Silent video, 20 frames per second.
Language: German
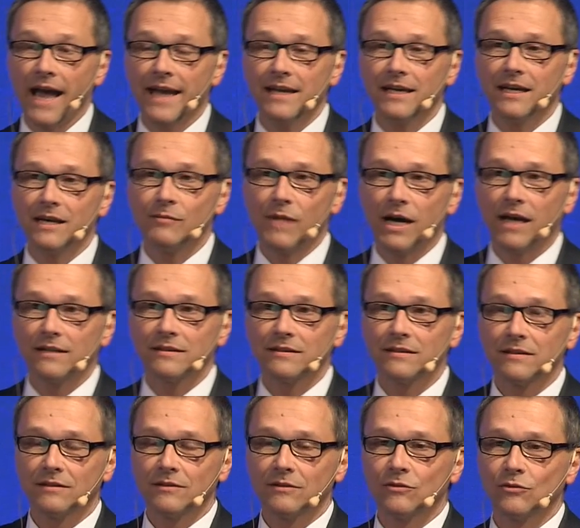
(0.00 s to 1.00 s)

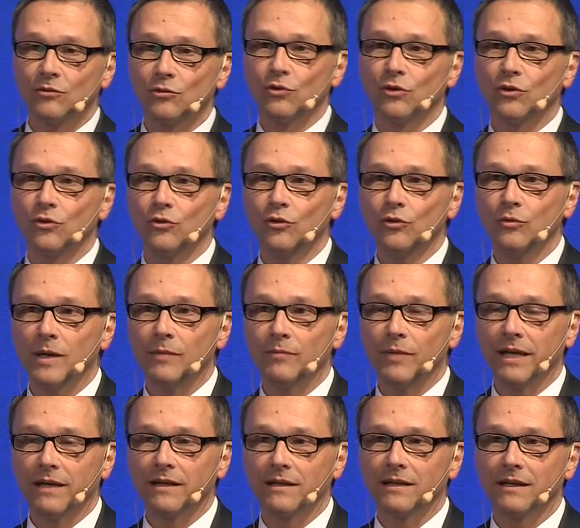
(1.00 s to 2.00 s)
einigermaßen guten
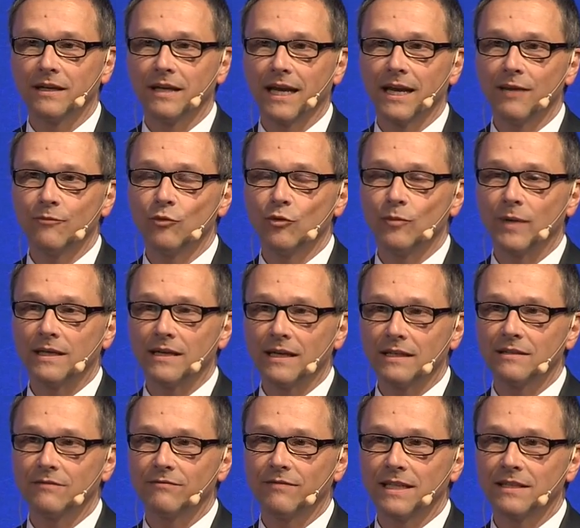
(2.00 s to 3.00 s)
Überblick gegeben über
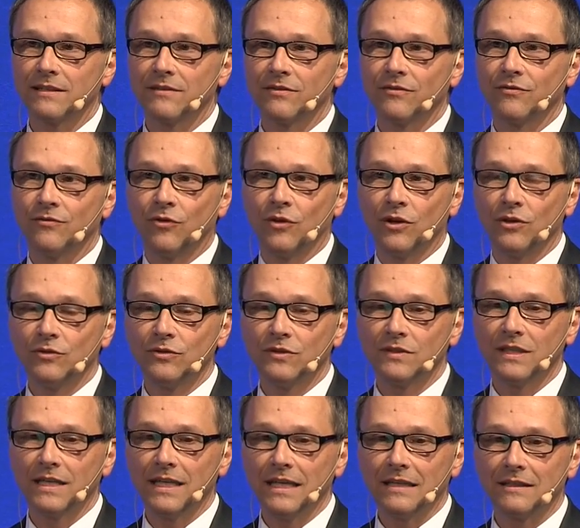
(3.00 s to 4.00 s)
das, was vor
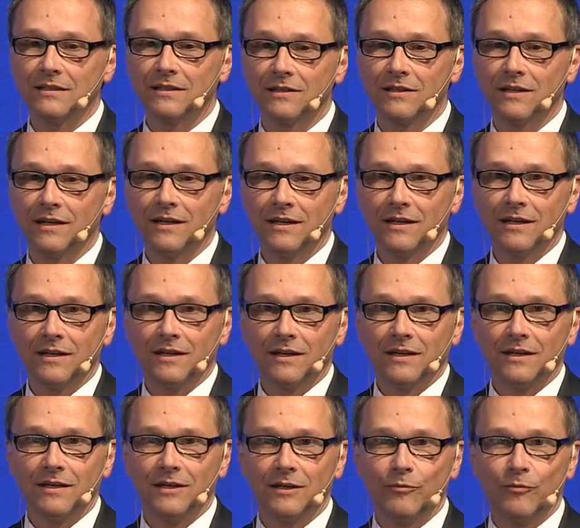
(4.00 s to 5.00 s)
uns liegt.
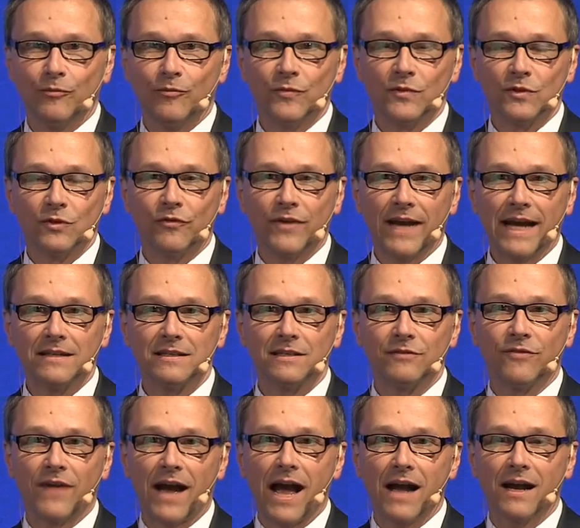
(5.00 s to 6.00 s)
Ähm, sofern
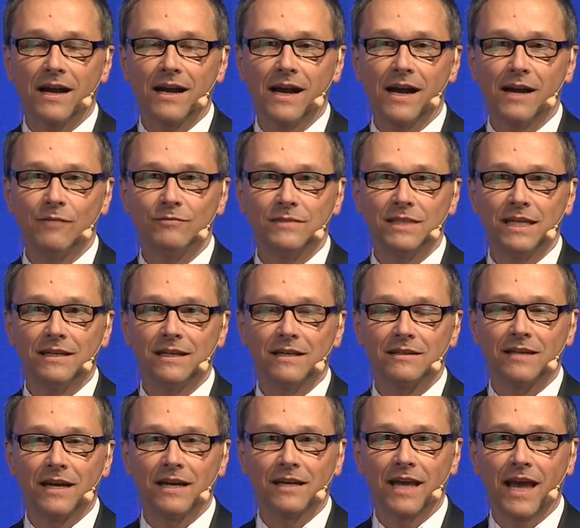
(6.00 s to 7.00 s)
Sie Fragen haben,
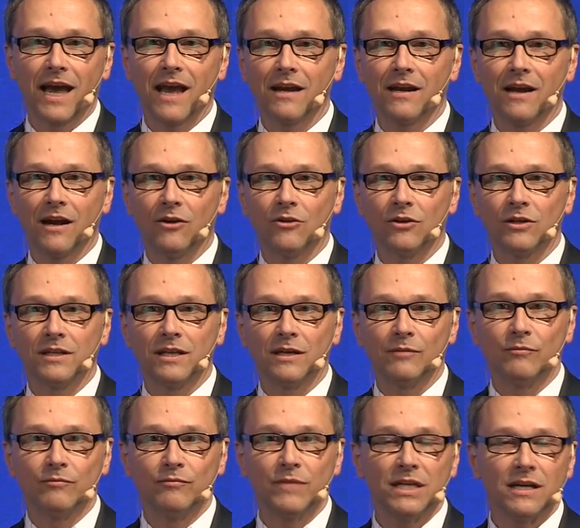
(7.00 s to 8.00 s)
jederzeit gerne, auch in
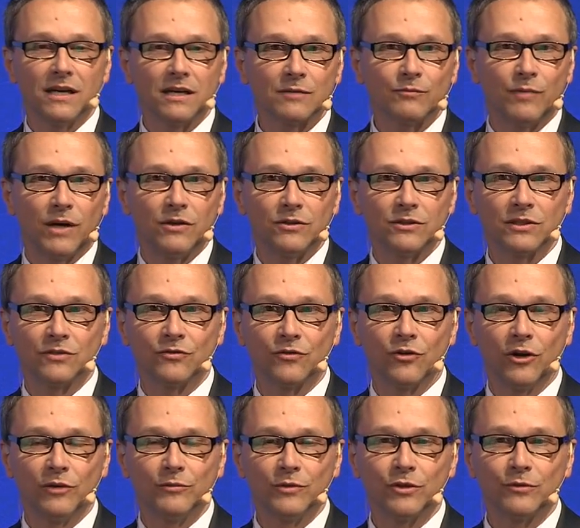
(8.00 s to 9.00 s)
der Mittagspause. Ich
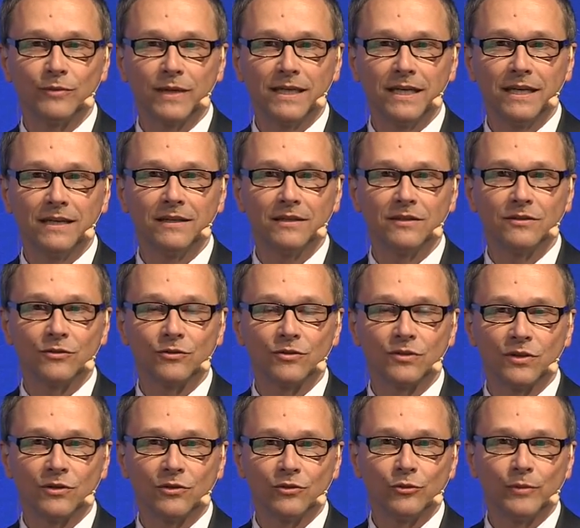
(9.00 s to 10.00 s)
freue mich über jede
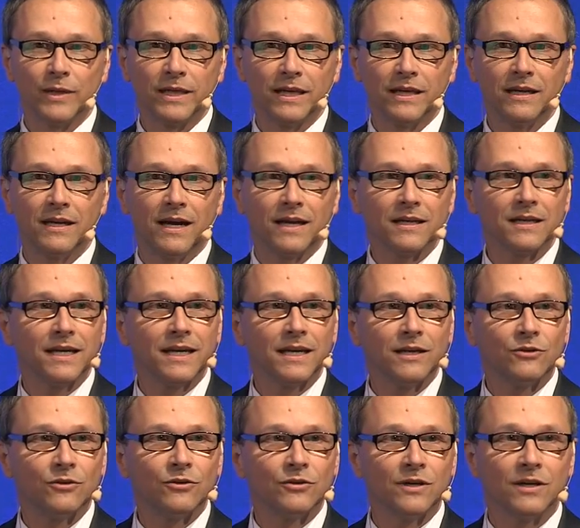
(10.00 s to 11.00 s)
Diskussion, über jede
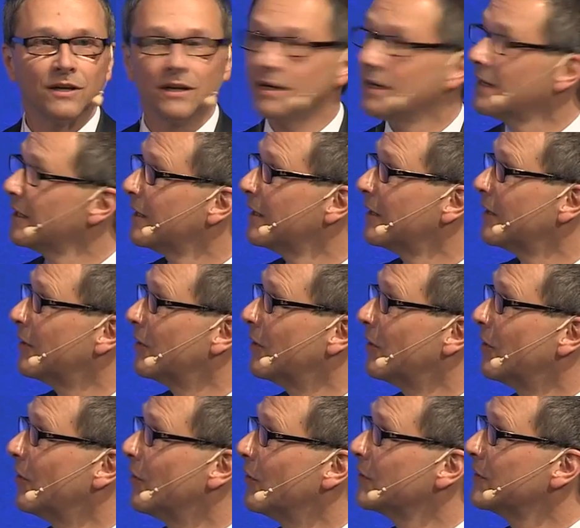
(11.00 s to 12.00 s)
Anregung
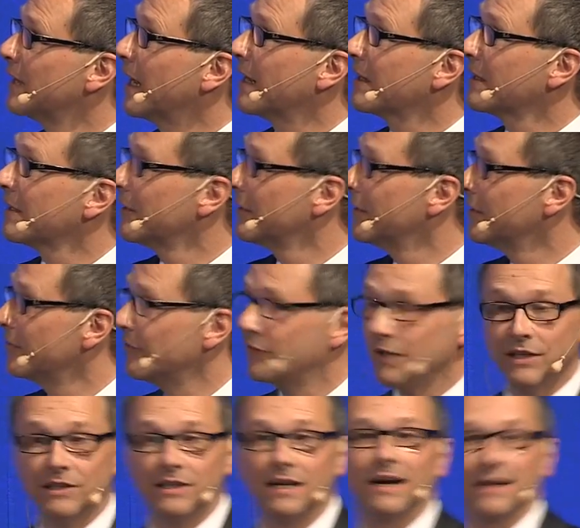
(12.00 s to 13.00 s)
und sage vielen